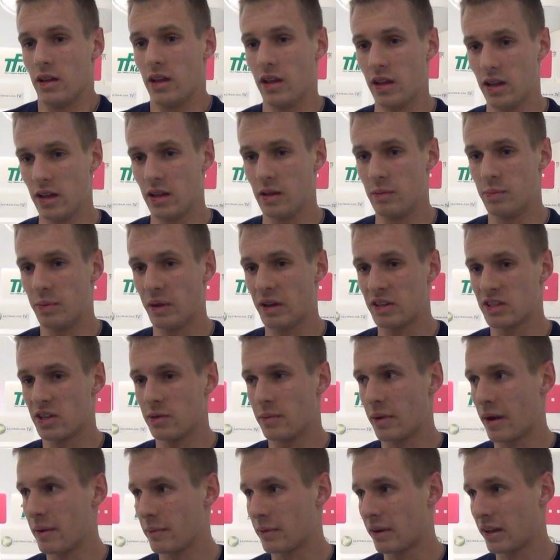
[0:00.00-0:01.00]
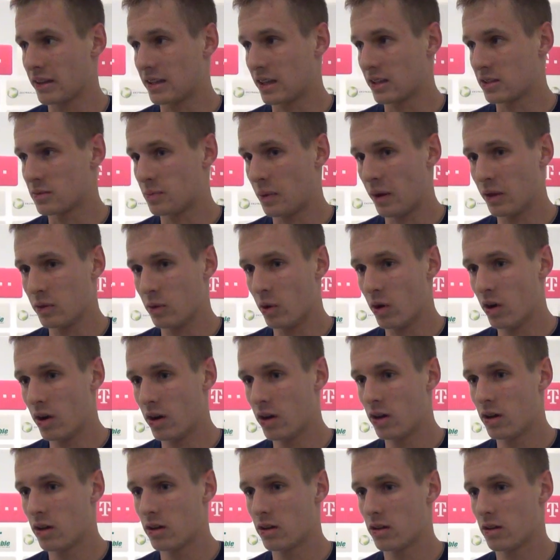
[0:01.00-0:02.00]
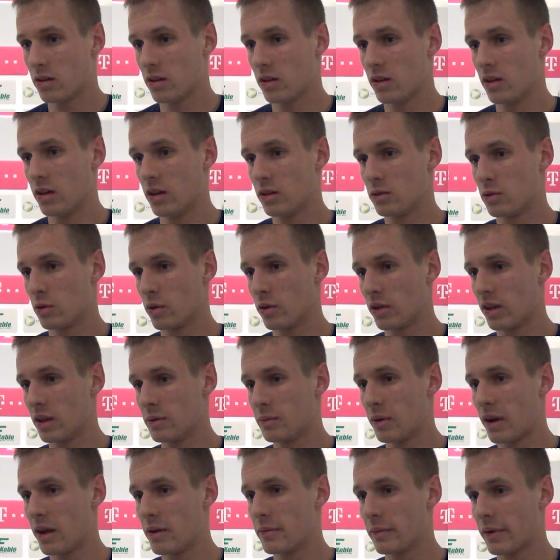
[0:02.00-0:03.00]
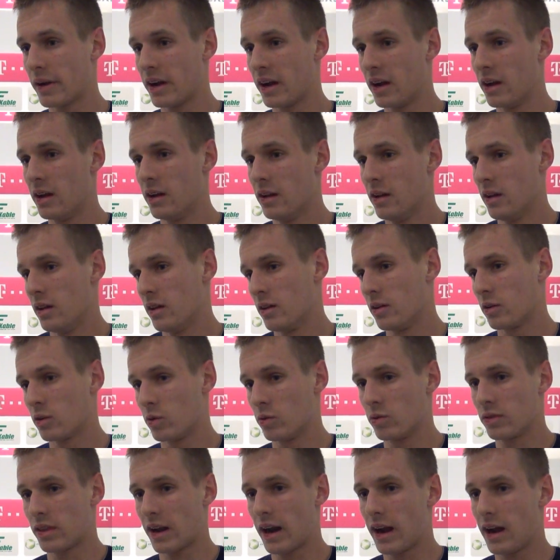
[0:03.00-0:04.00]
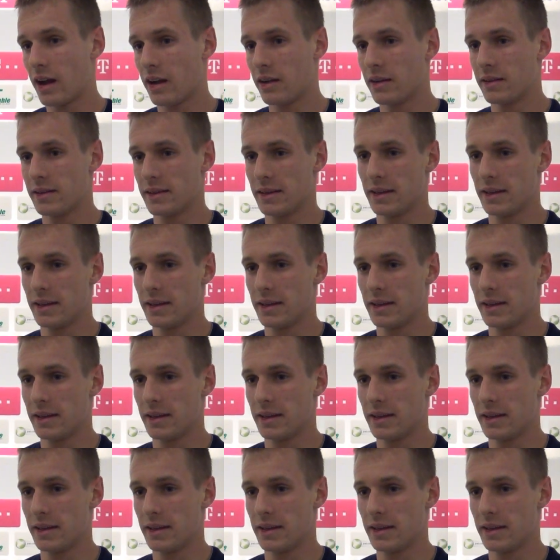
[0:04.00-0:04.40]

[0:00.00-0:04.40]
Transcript: I pierwsza bramka tak spadła, druga bramka kontra.